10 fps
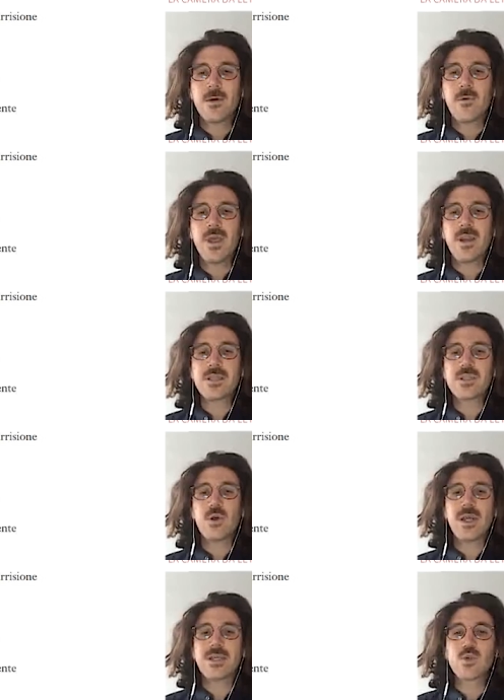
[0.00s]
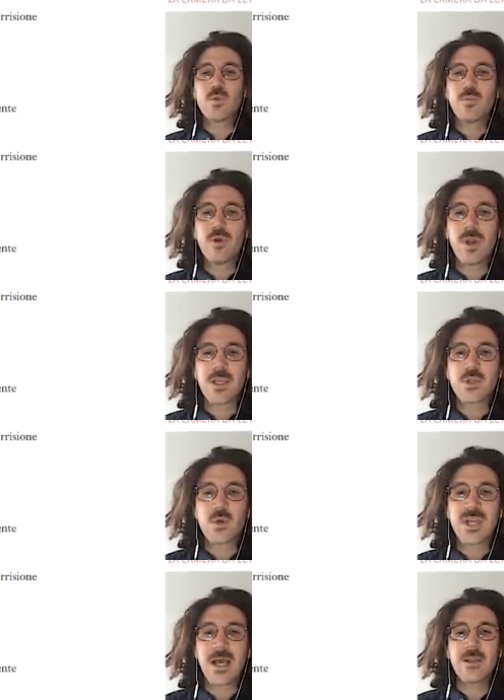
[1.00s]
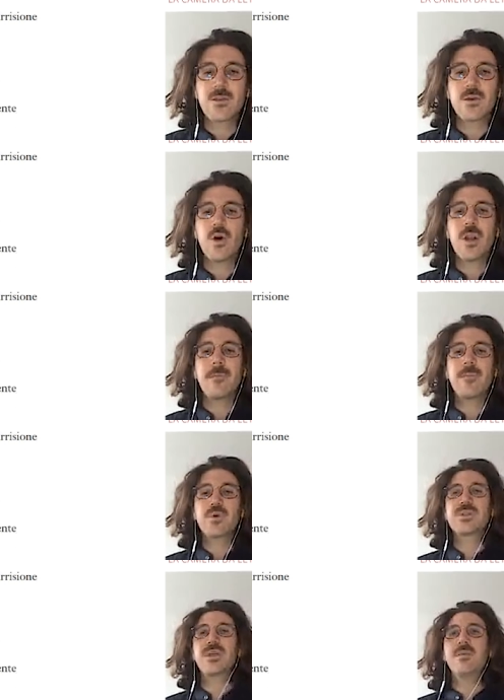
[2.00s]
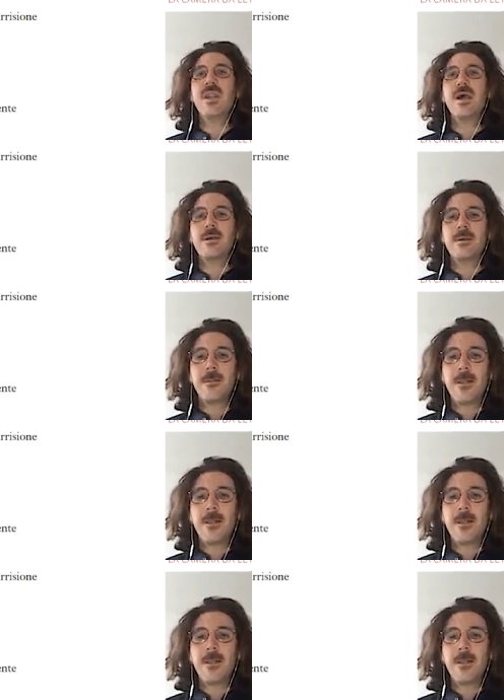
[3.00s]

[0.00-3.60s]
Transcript: un'irrisione subdola il suo salto non impossibile,